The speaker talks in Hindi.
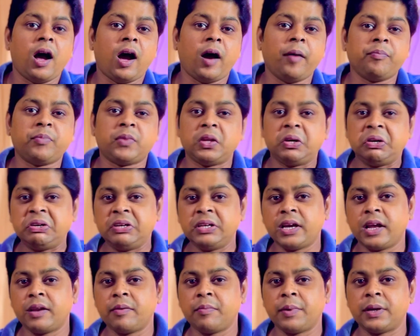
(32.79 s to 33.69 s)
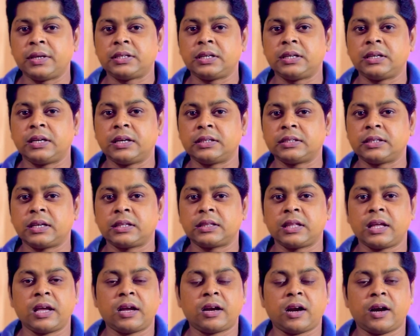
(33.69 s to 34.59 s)
आप थ्री एनिमेशन कर
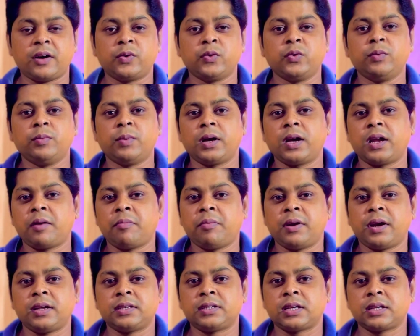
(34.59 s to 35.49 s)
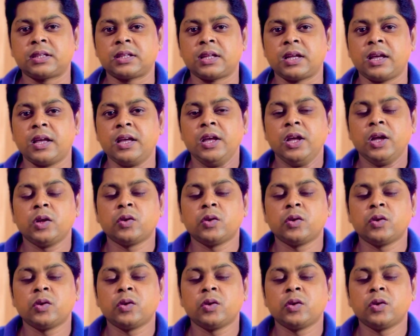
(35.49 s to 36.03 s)
सकते हैं कार्टून वगैरह बना सकते हैं